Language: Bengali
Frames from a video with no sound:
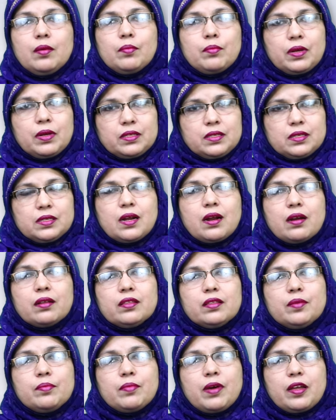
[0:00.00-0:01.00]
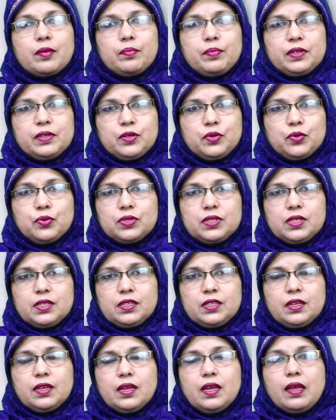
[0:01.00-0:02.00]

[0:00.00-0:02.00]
বাচ্চা সারাদিন মায়ের পেটে নড়ছে